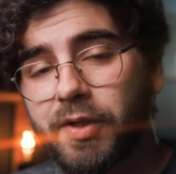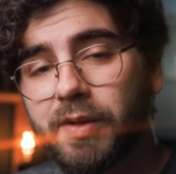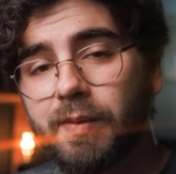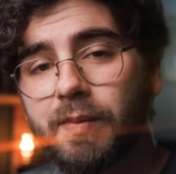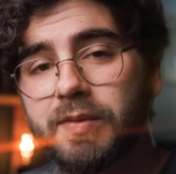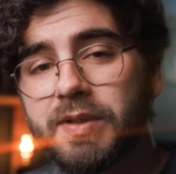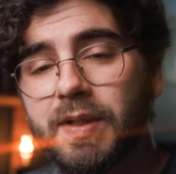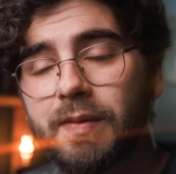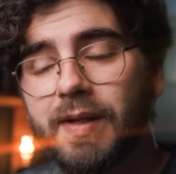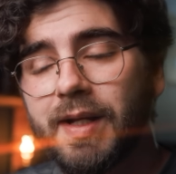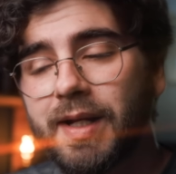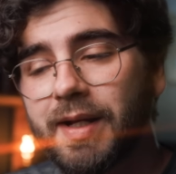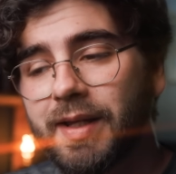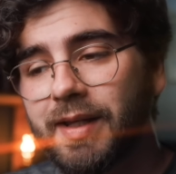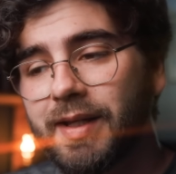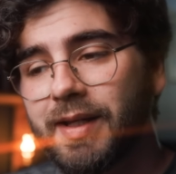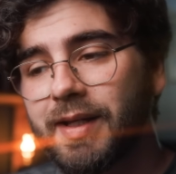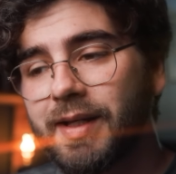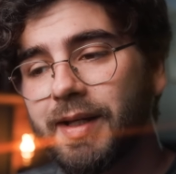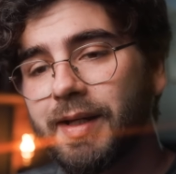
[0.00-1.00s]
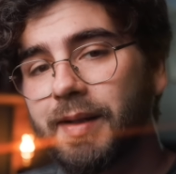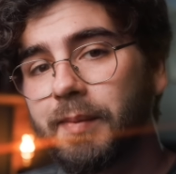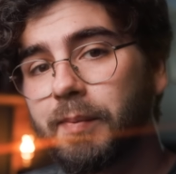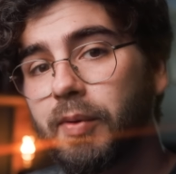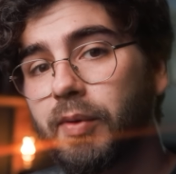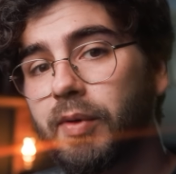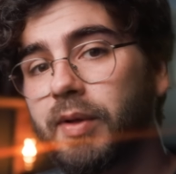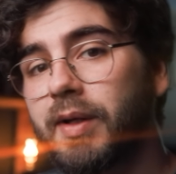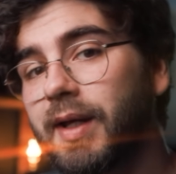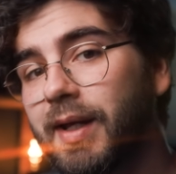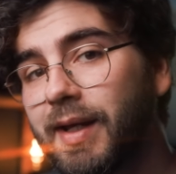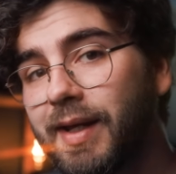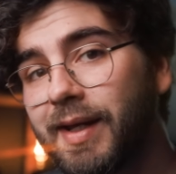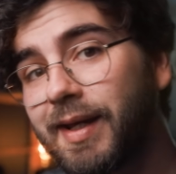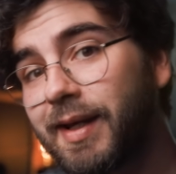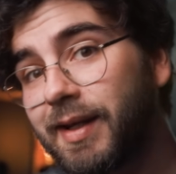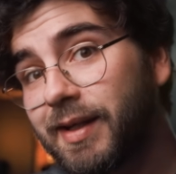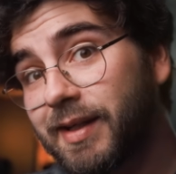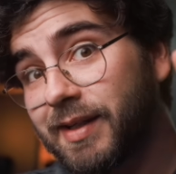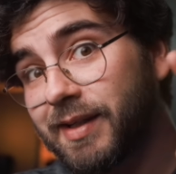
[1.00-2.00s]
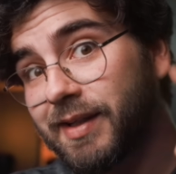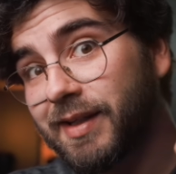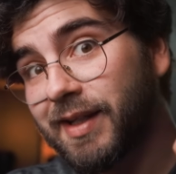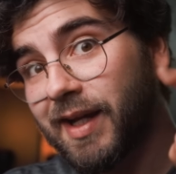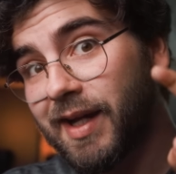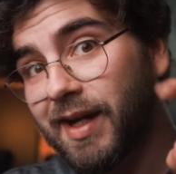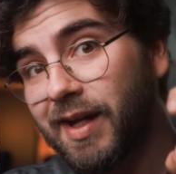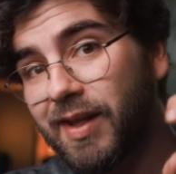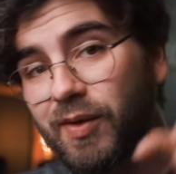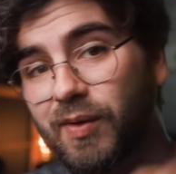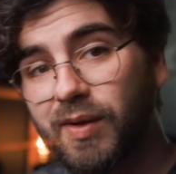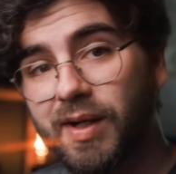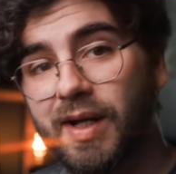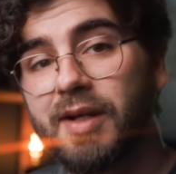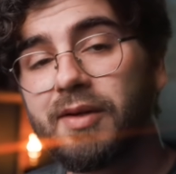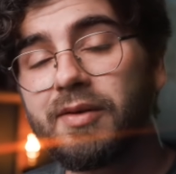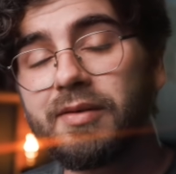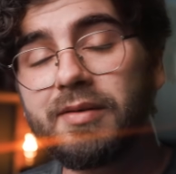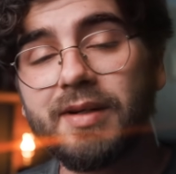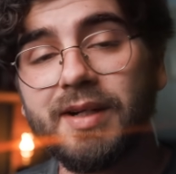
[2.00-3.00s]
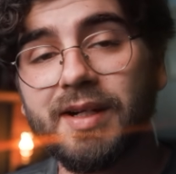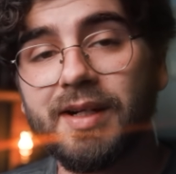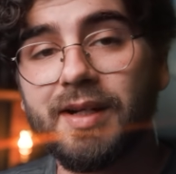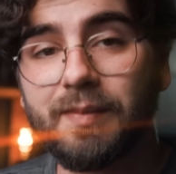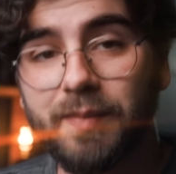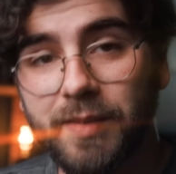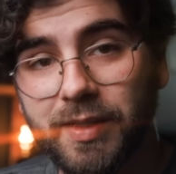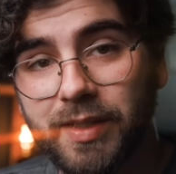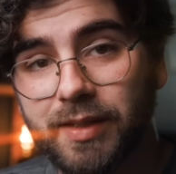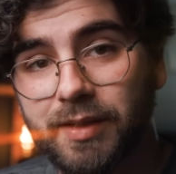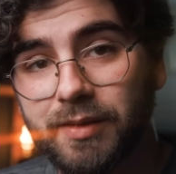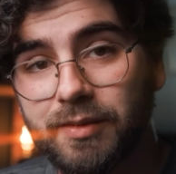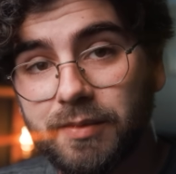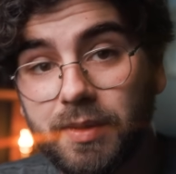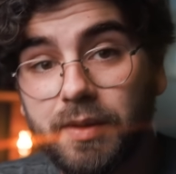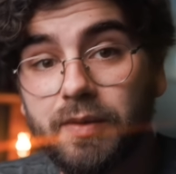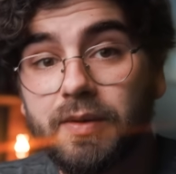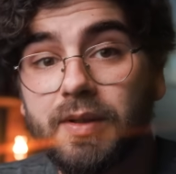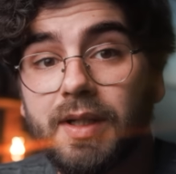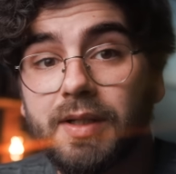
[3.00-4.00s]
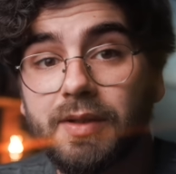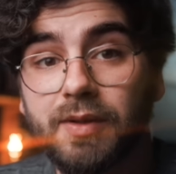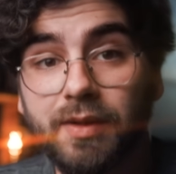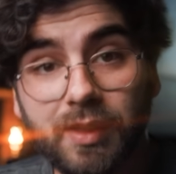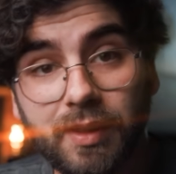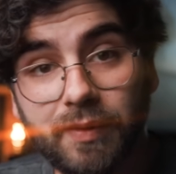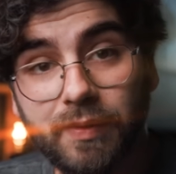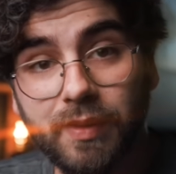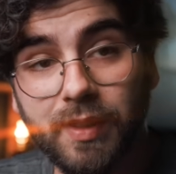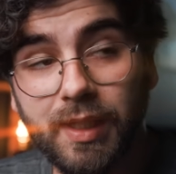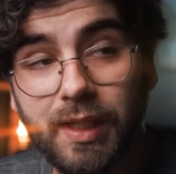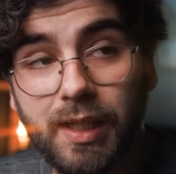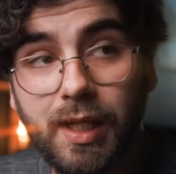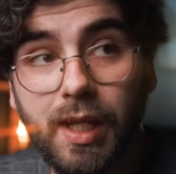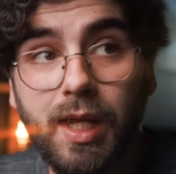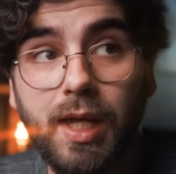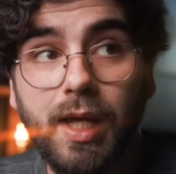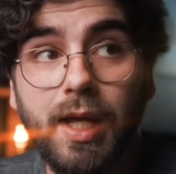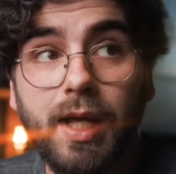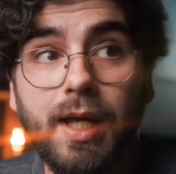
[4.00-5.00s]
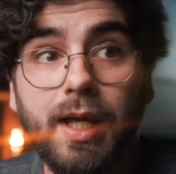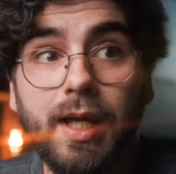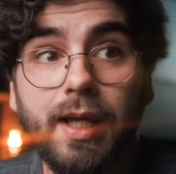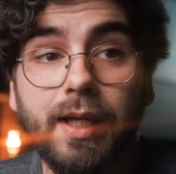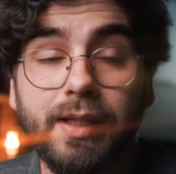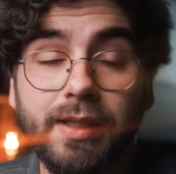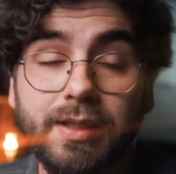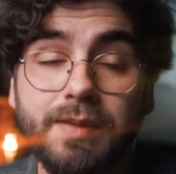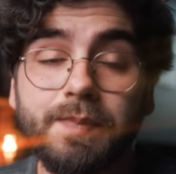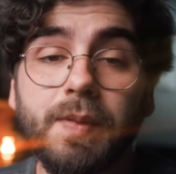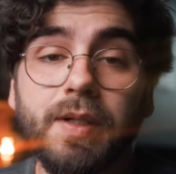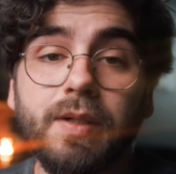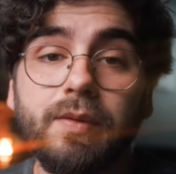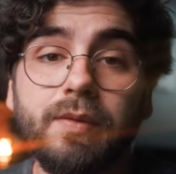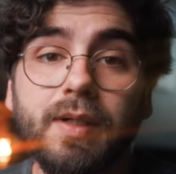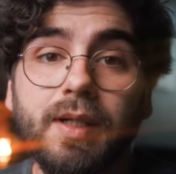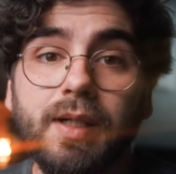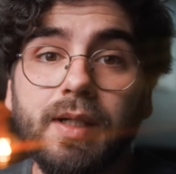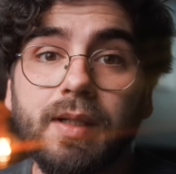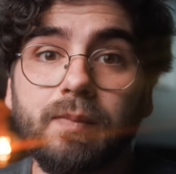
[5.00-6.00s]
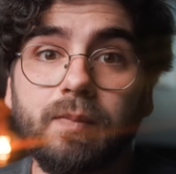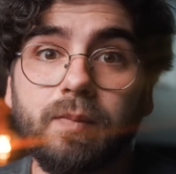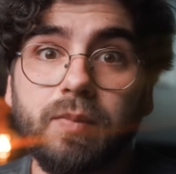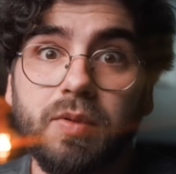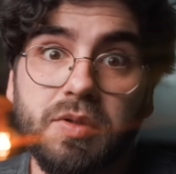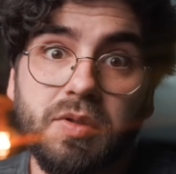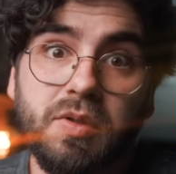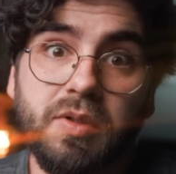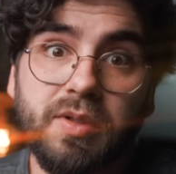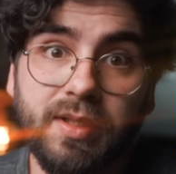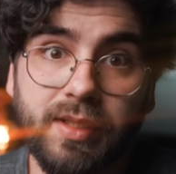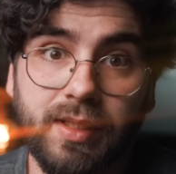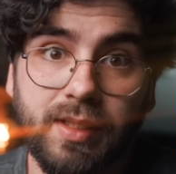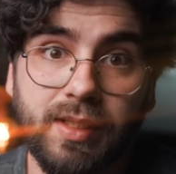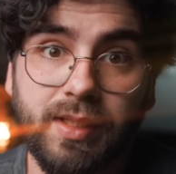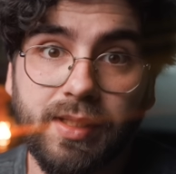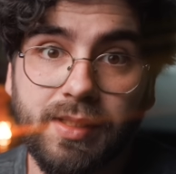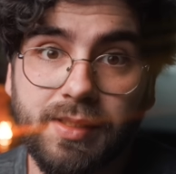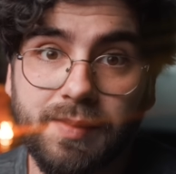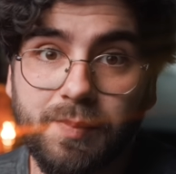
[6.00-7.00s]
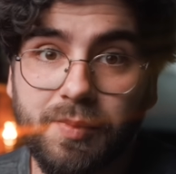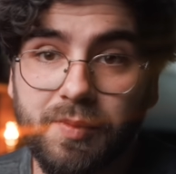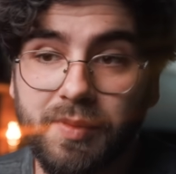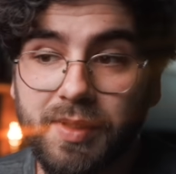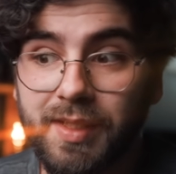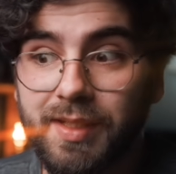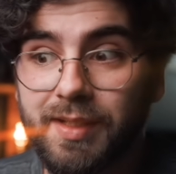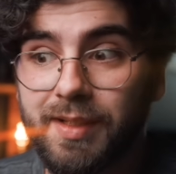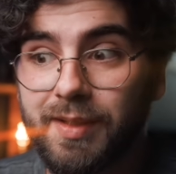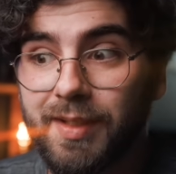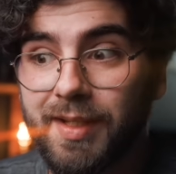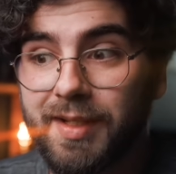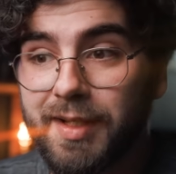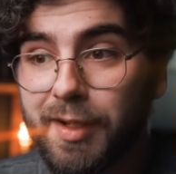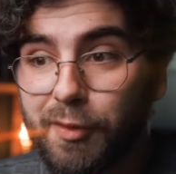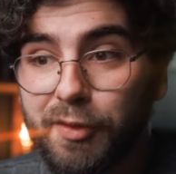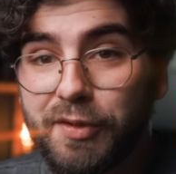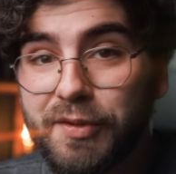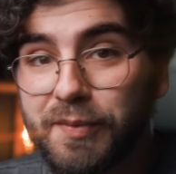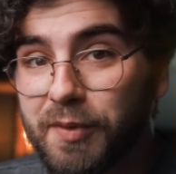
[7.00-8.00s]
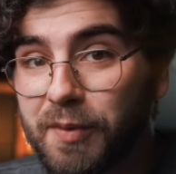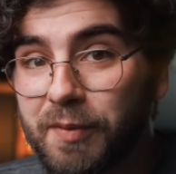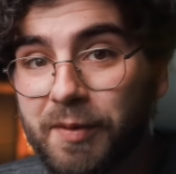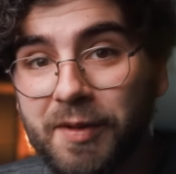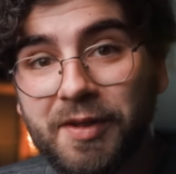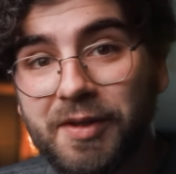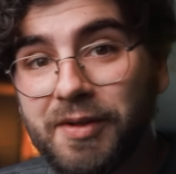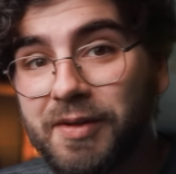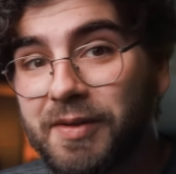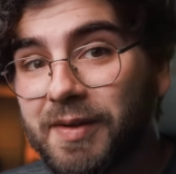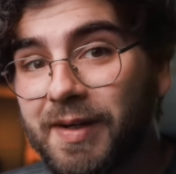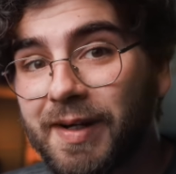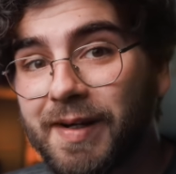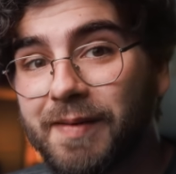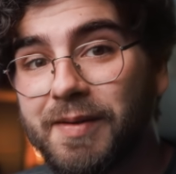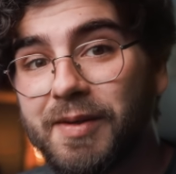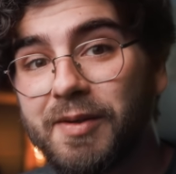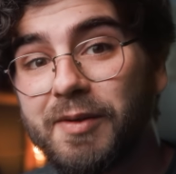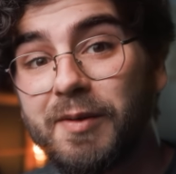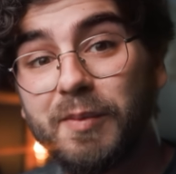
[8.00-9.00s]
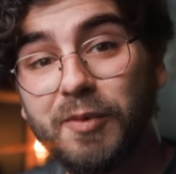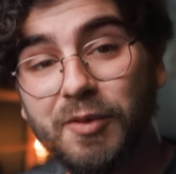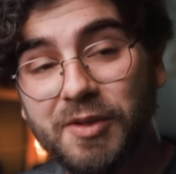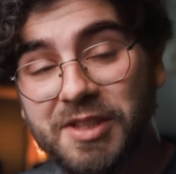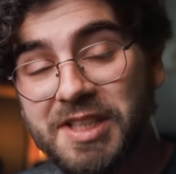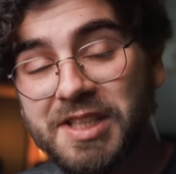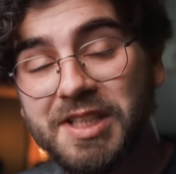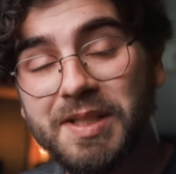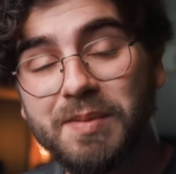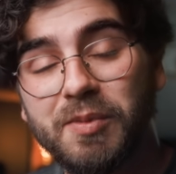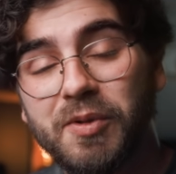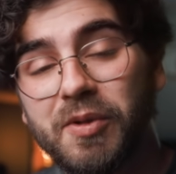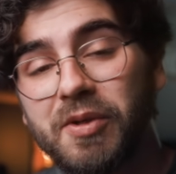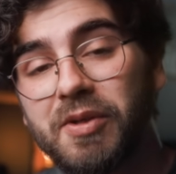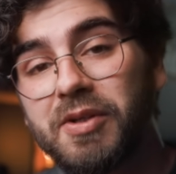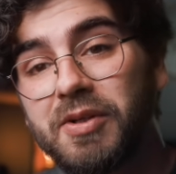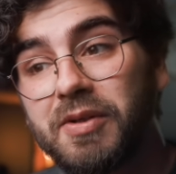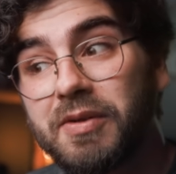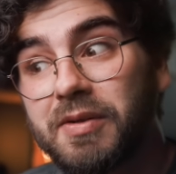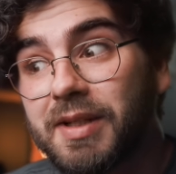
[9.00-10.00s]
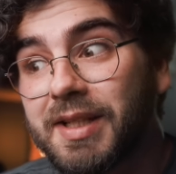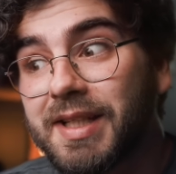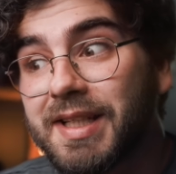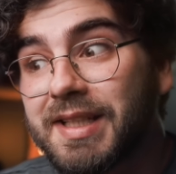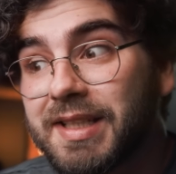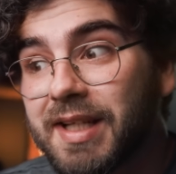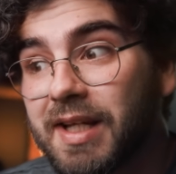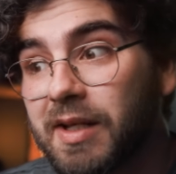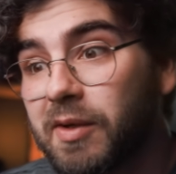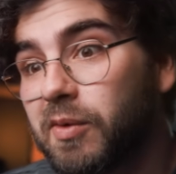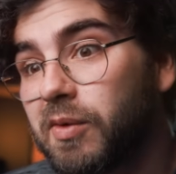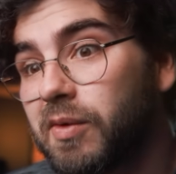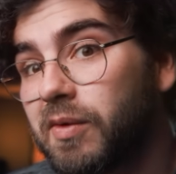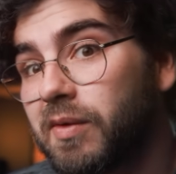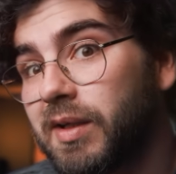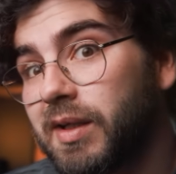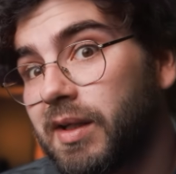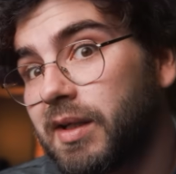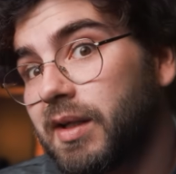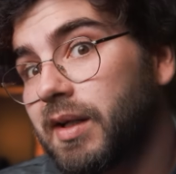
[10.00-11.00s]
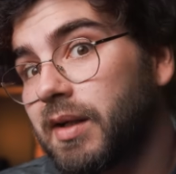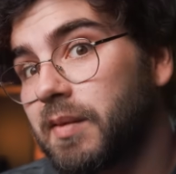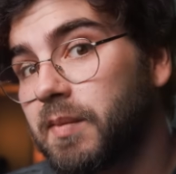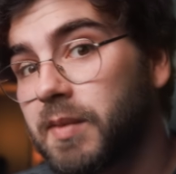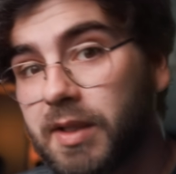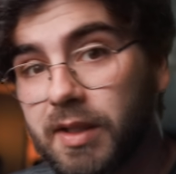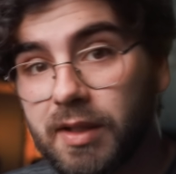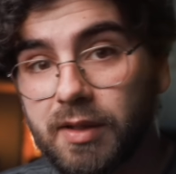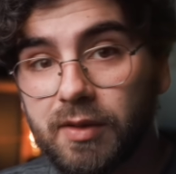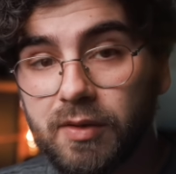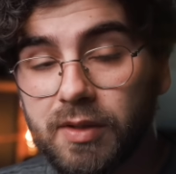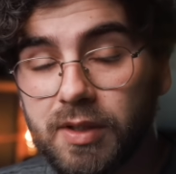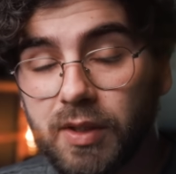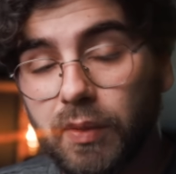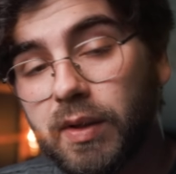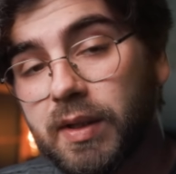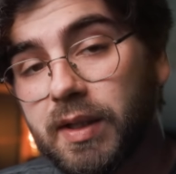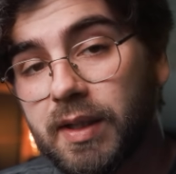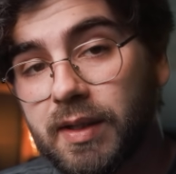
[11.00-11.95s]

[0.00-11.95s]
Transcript: Hoy vamos a hablar de por qué he dejado Canon realmente. Os voy a contar toda la verdad y espero que pues, lo entendáis, porque en el último vídeo ha habido muchísimo odio y es algo que realmente no llego a